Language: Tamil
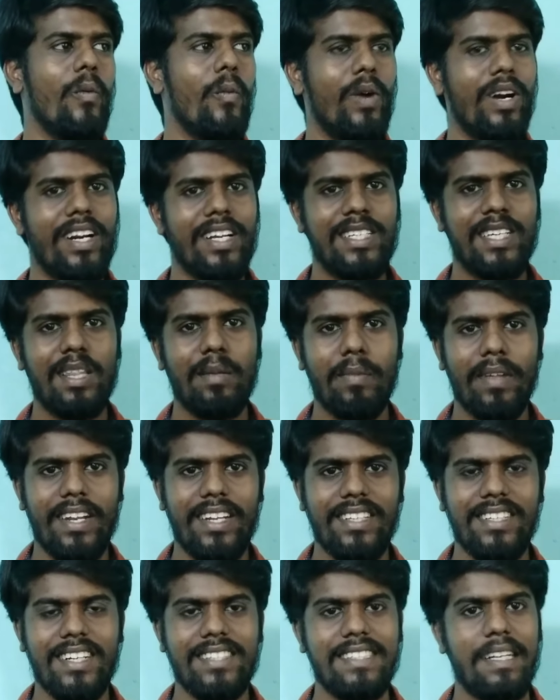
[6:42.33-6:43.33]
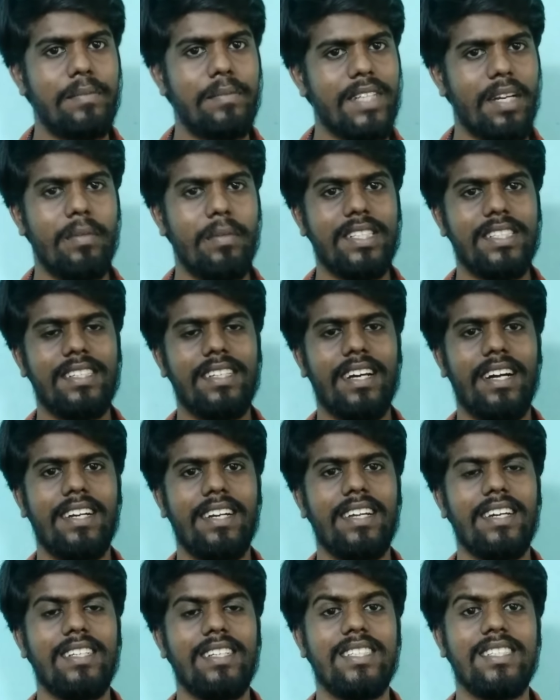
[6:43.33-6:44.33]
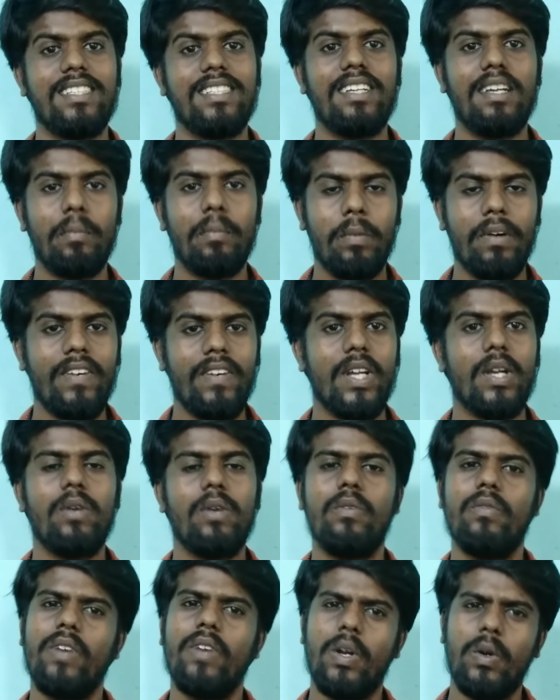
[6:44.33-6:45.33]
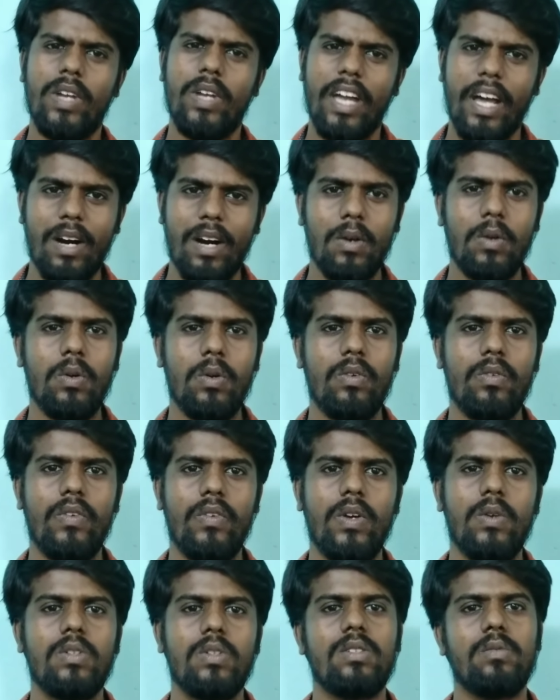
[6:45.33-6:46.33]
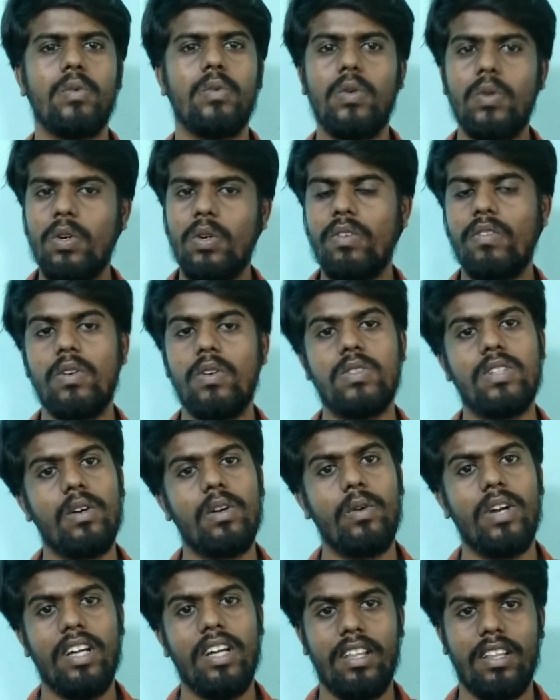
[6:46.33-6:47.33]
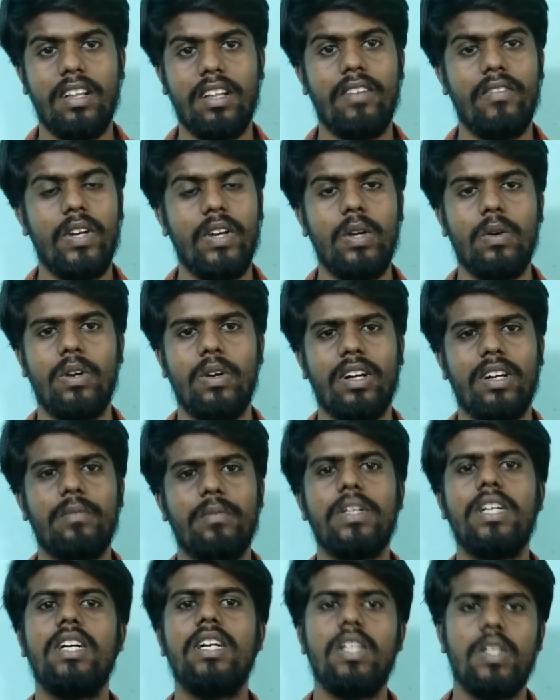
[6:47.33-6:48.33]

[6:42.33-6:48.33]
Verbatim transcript: ஒரு லட்சத்தி பதினஞ்சாயிரம் சப்ஸ்கிரைபர்ஸ் தாண்டியாச்சு இப்போ வரைக்கும் வெறும் இரநூறு வியூஸ் முந்நூறு வியூஸில் கூட அங்கே வீடியோ இருக்குது